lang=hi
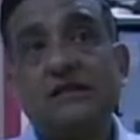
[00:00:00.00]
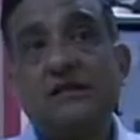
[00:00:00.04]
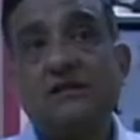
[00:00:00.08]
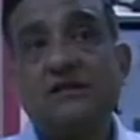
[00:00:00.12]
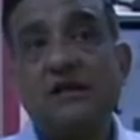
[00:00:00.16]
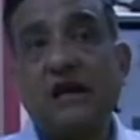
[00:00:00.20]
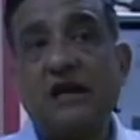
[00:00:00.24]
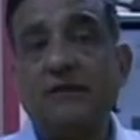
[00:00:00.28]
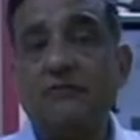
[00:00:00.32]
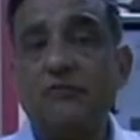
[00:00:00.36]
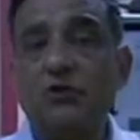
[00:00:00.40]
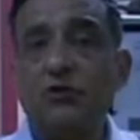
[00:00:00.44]

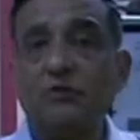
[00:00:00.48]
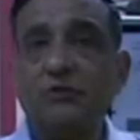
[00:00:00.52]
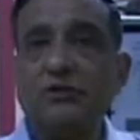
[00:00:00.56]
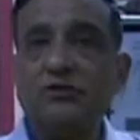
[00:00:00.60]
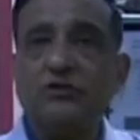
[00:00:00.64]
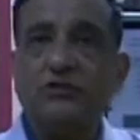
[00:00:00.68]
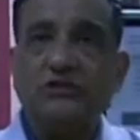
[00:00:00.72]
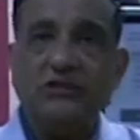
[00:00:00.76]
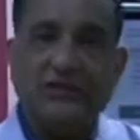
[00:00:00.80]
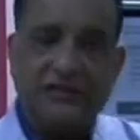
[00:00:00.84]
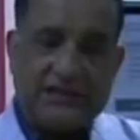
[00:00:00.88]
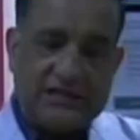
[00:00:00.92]
गर्मियों में
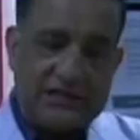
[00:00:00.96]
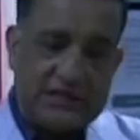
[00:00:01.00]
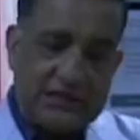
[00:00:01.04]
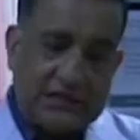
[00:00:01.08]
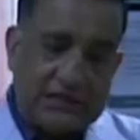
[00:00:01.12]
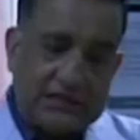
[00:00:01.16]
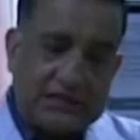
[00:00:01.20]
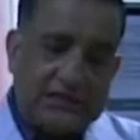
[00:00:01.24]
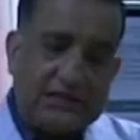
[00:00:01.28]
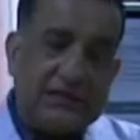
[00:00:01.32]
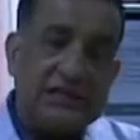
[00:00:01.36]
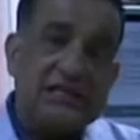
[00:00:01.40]
तो देखिए
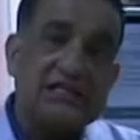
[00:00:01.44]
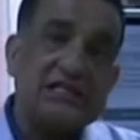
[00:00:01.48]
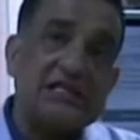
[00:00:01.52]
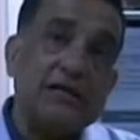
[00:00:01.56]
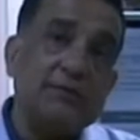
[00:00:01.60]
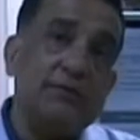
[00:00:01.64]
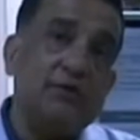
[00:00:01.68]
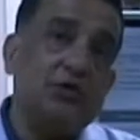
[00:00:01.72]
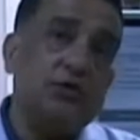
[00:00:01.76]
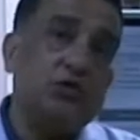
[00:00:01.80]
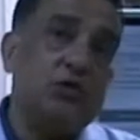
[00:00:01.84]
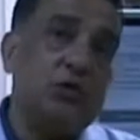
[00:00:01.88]
इस
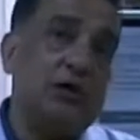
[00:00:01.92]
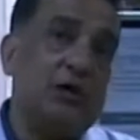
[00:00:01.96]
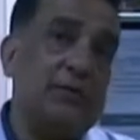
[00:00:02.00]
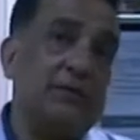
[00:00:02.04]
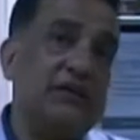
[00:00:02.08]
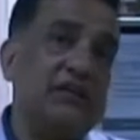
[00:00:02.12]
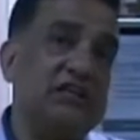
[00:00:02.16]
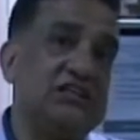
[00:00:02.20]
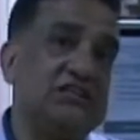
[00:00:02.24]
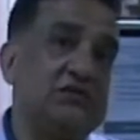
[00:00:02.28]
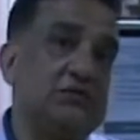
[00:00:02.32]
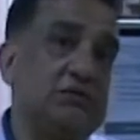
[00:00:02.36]
समय तो
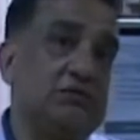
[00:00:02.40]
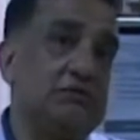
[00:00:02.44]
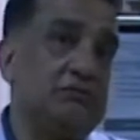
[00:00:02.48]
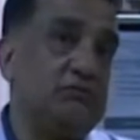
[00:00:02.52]
हमें